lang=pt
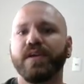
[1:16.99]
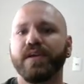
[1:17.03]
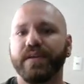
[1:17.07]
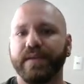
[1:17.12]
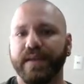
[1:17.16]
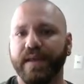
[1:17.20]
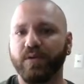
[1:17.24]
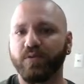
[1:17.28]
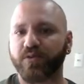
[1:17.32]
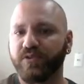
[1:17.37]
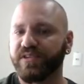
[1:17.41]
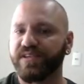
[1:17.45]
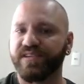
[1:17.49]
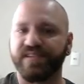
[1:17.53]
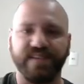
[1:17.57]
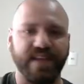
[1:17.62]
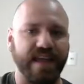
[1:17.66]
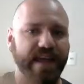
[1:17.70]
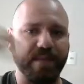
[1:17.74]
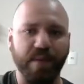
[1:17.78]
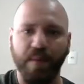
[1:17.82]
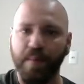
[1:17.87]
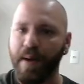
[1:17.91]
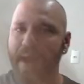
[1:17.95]
né, o
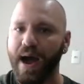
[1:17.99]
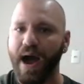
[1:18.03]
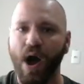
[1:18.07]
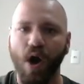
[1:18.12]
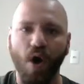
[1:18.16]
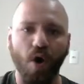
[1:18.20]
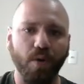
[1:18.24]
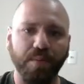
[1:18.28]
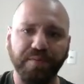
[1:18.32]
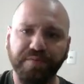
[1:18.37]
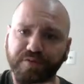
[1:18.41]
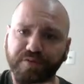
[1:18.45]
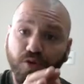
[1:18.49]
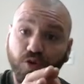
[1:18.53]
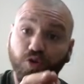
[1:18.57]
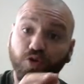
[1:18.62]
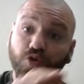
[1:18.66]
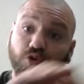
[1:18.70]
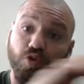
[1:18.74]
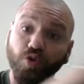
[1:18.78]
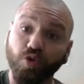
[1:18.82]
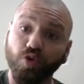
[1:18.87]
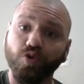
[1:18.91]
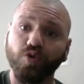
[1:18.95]
sistema barra home, ficou
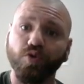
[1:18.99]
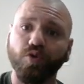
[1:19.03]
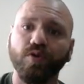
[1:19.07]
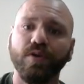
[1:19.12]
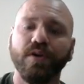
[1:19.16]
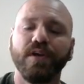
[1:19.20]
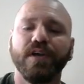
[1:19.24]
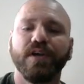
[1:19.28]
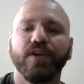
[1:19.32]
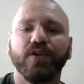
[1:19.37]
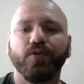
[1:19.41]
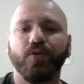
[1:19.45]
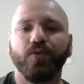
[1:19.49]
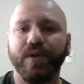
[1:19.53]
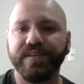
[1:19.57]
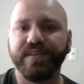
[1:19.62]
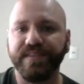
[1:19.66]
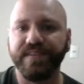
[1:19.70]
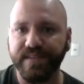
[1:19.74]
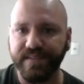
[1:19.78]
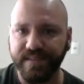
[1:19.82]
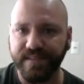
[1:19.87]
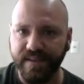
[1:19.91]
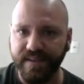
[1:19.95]
tudo no
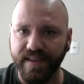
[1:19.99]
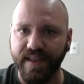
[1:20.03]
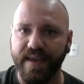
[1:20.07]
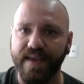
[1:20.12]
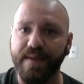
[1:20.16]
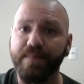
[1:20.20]
SSD.